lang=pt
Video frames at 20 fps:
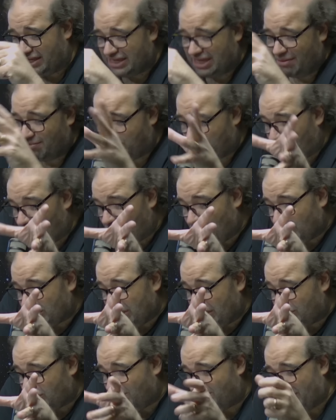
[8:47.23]
quebrou o
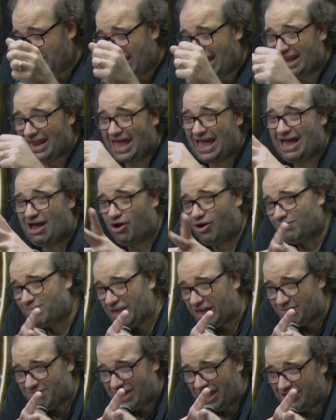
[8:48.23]
modelo do Big Alá, o
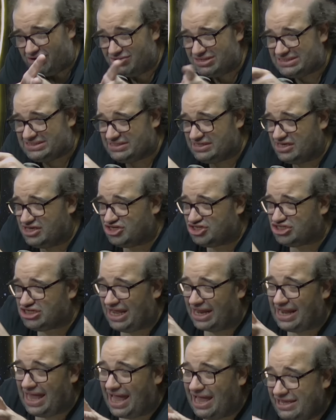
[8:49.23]
Big Bang não existe,
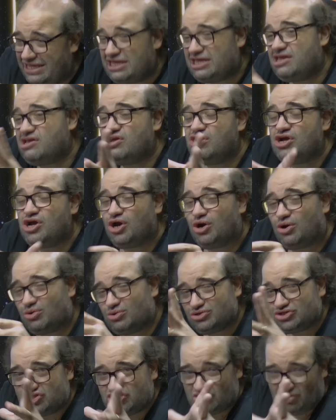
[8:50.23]
alá, aí
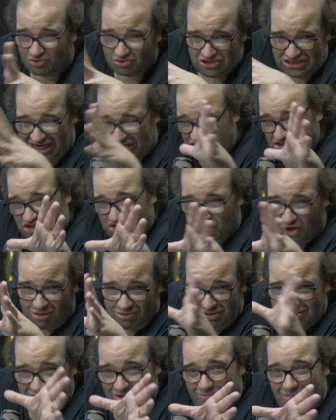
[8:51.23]
os, os astrônomos
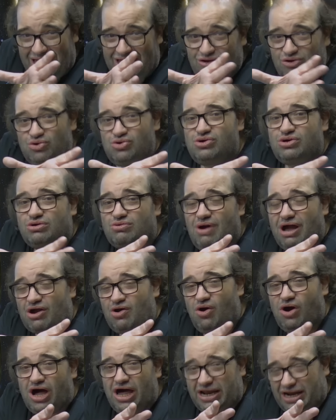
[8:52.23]
estão malucos
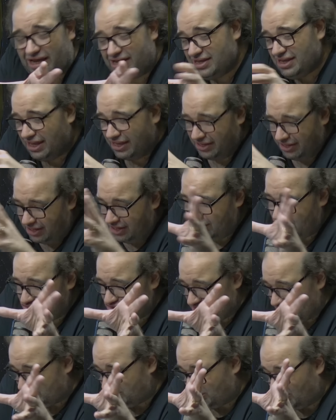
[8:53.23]
agora, e os
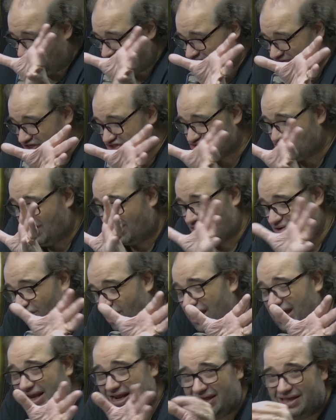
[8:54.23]
astrofísicos
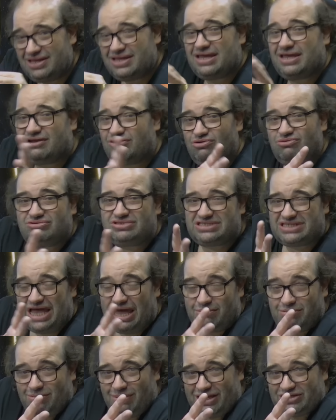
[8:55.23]
agora não
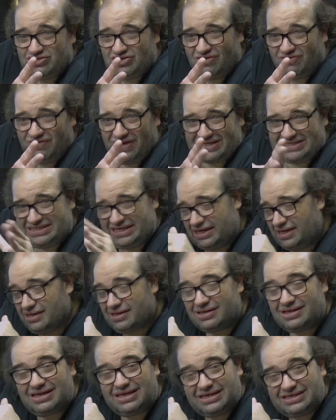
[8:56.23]
sabem mais o que
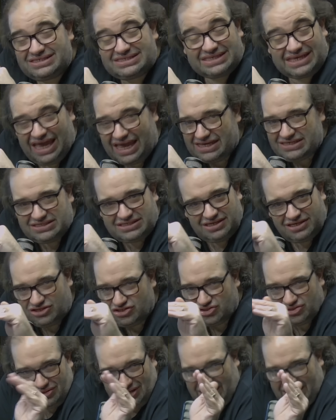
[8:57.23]
fazer. Esquece
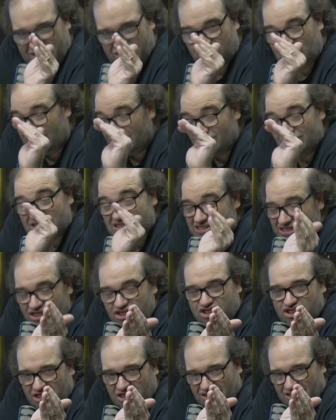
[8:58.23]
isso, cara. Isso aí não
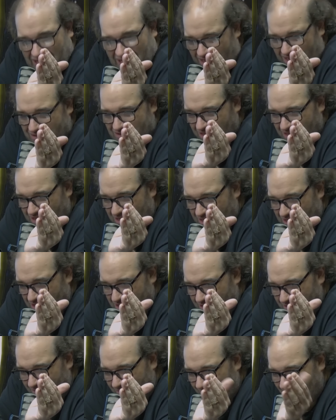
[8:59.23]
existe, tá?
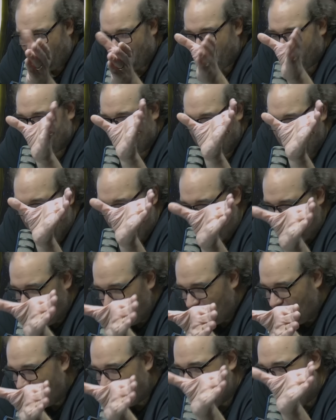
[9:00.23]

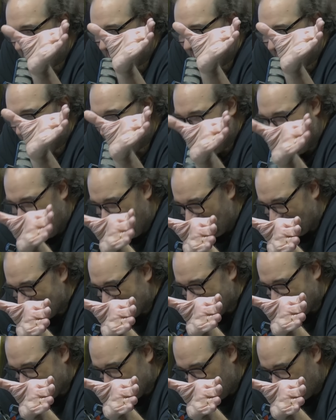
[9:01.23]
Nenhuma
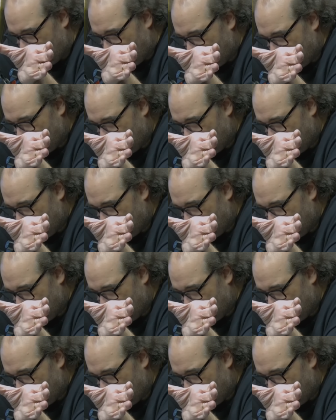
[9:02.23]
galáxia